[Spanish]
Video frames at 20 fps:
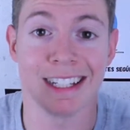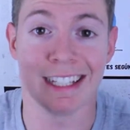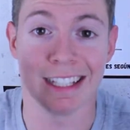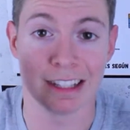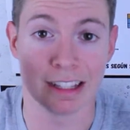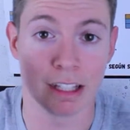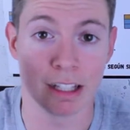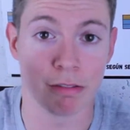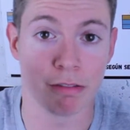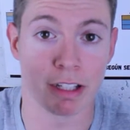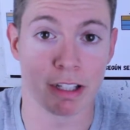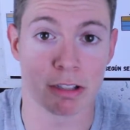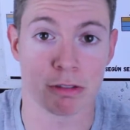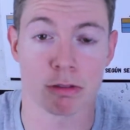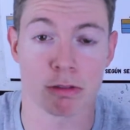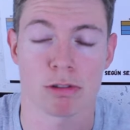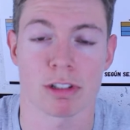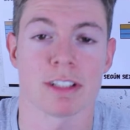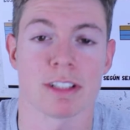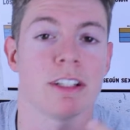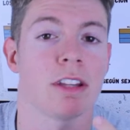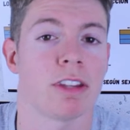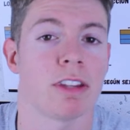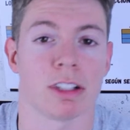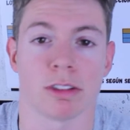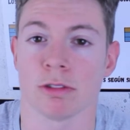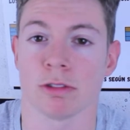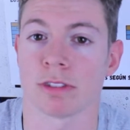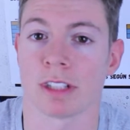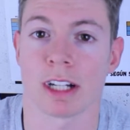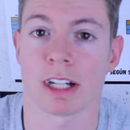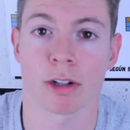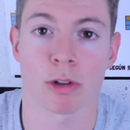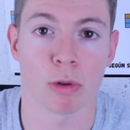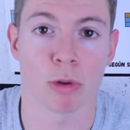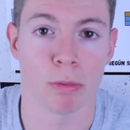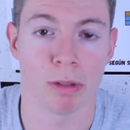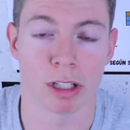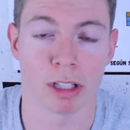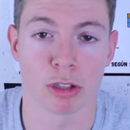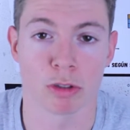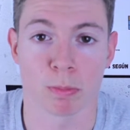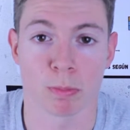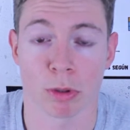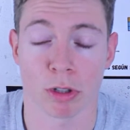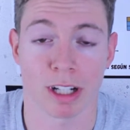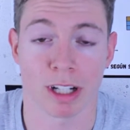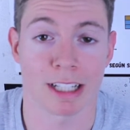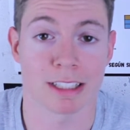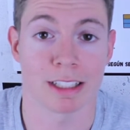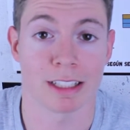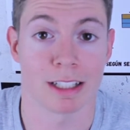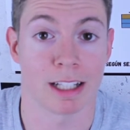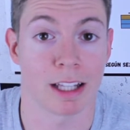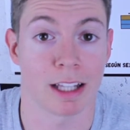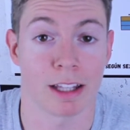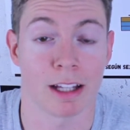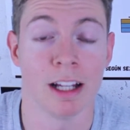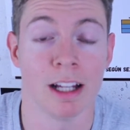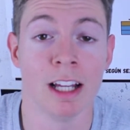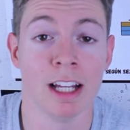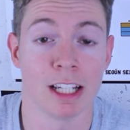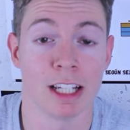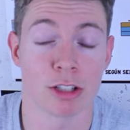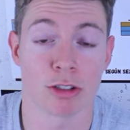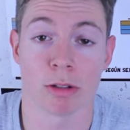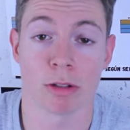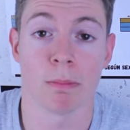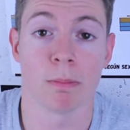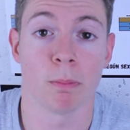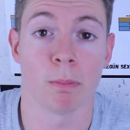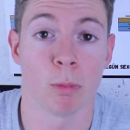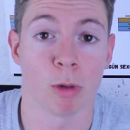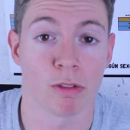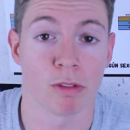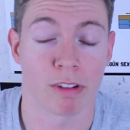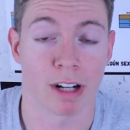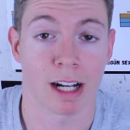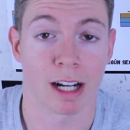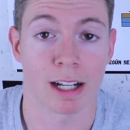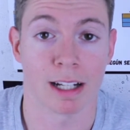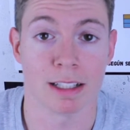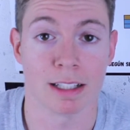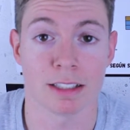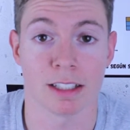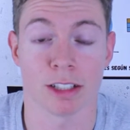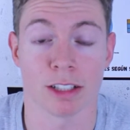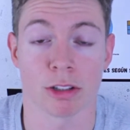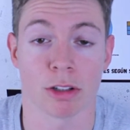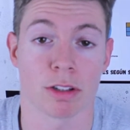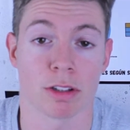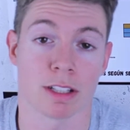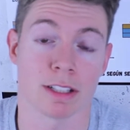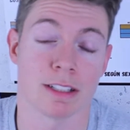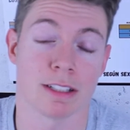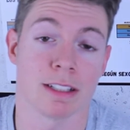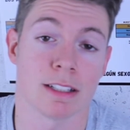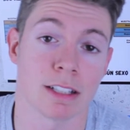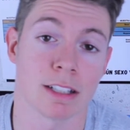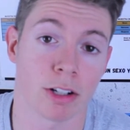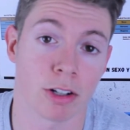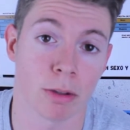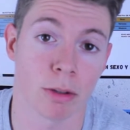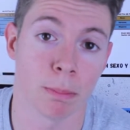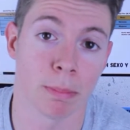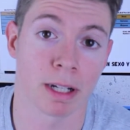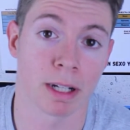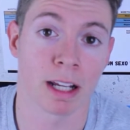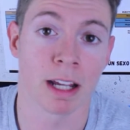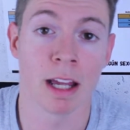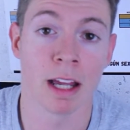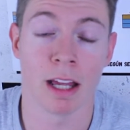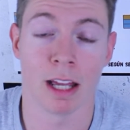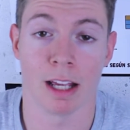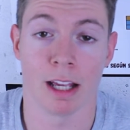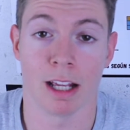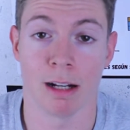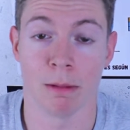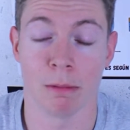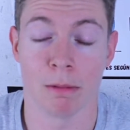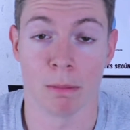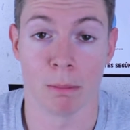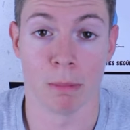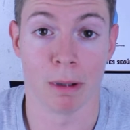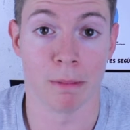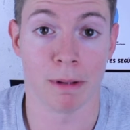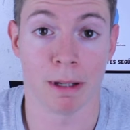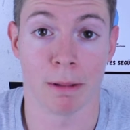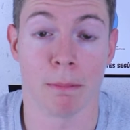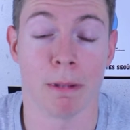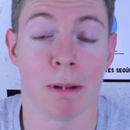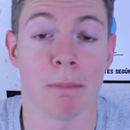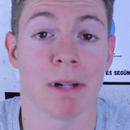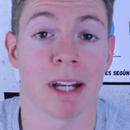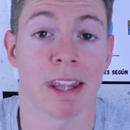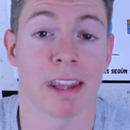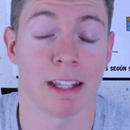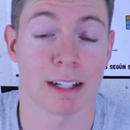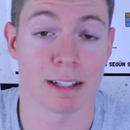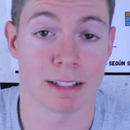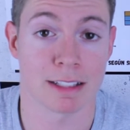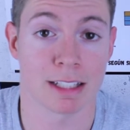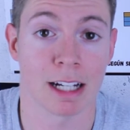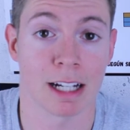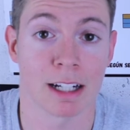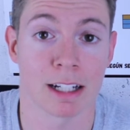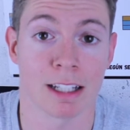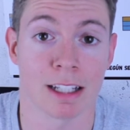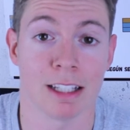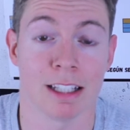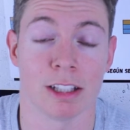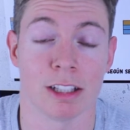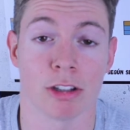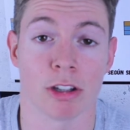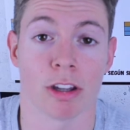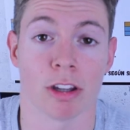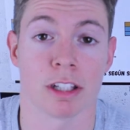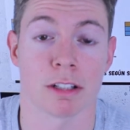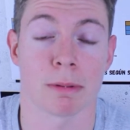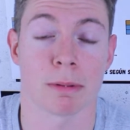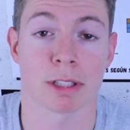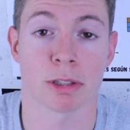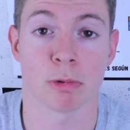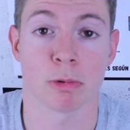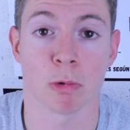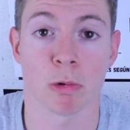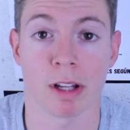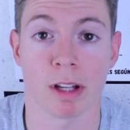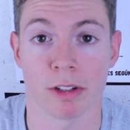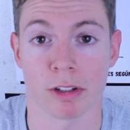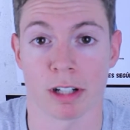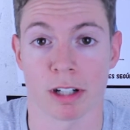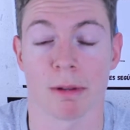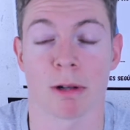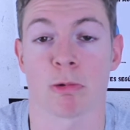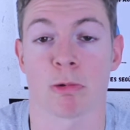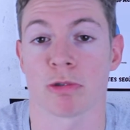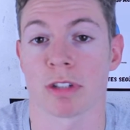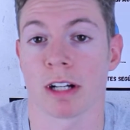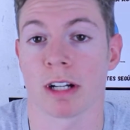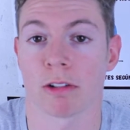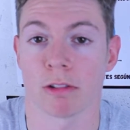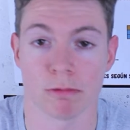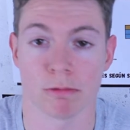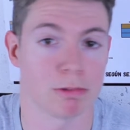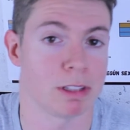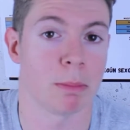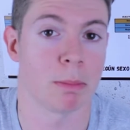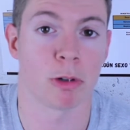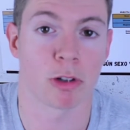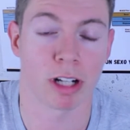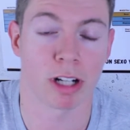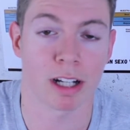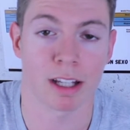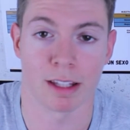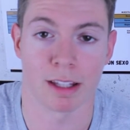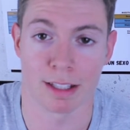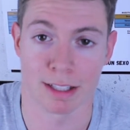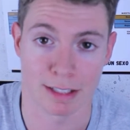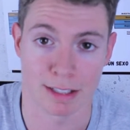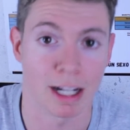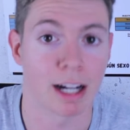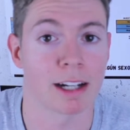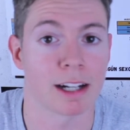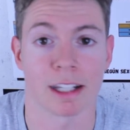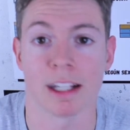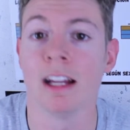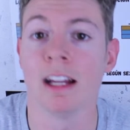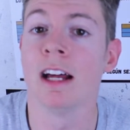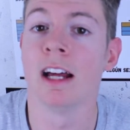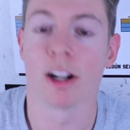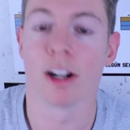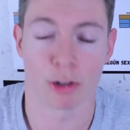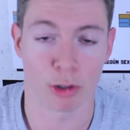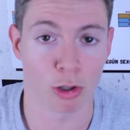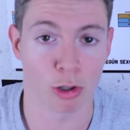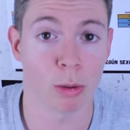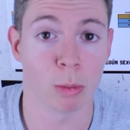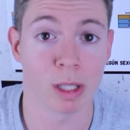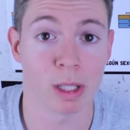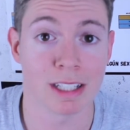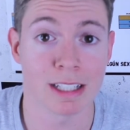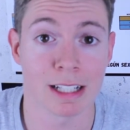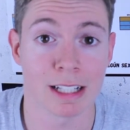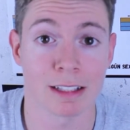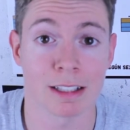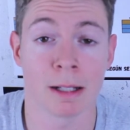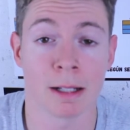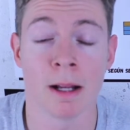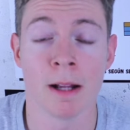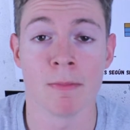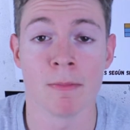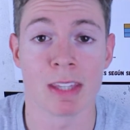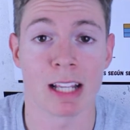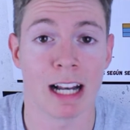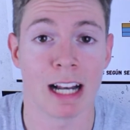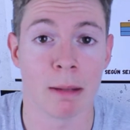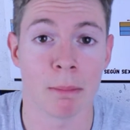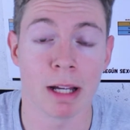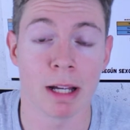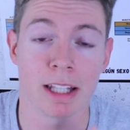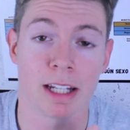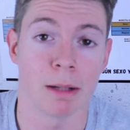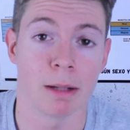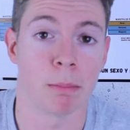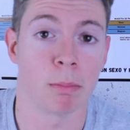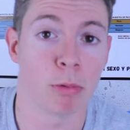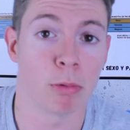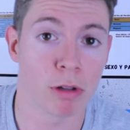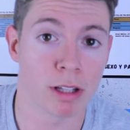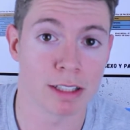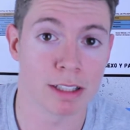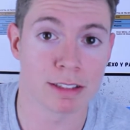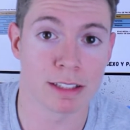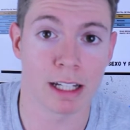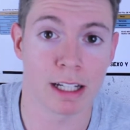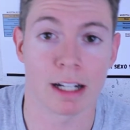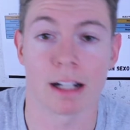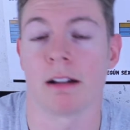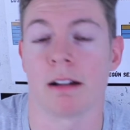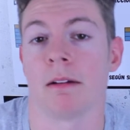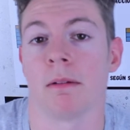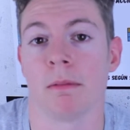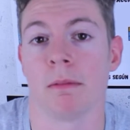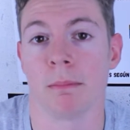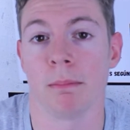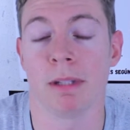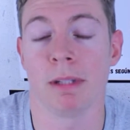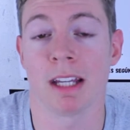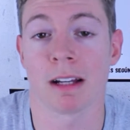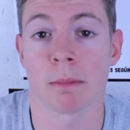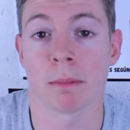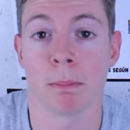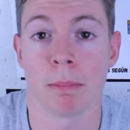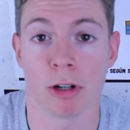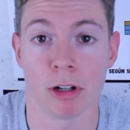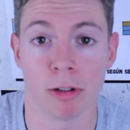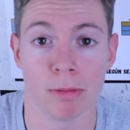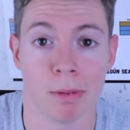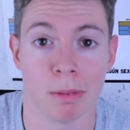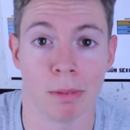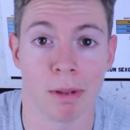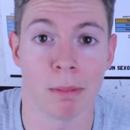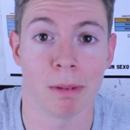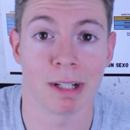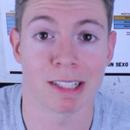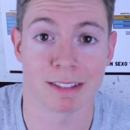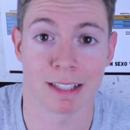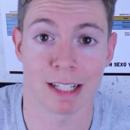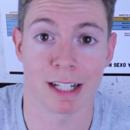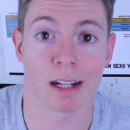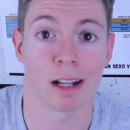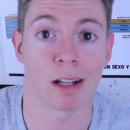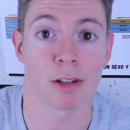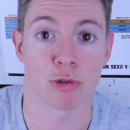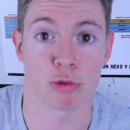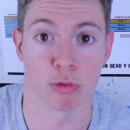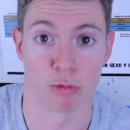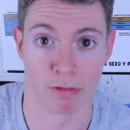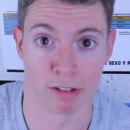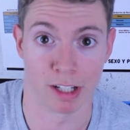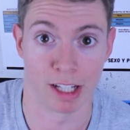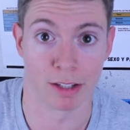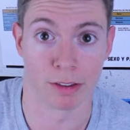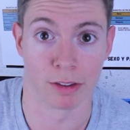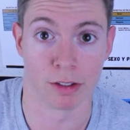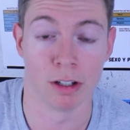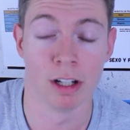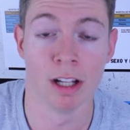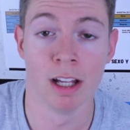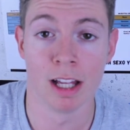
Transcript: indefensos, es decir, no están recubiertos por casi nada y son muy frágiles. Entonces, si se rompen, el bebé va a perder sangre y entonces va a ser un cuadro que va a cursar con una hemorragia de sangre rojo brillante. La madre puede estar bien, pero el bebé va a estar sufriendo.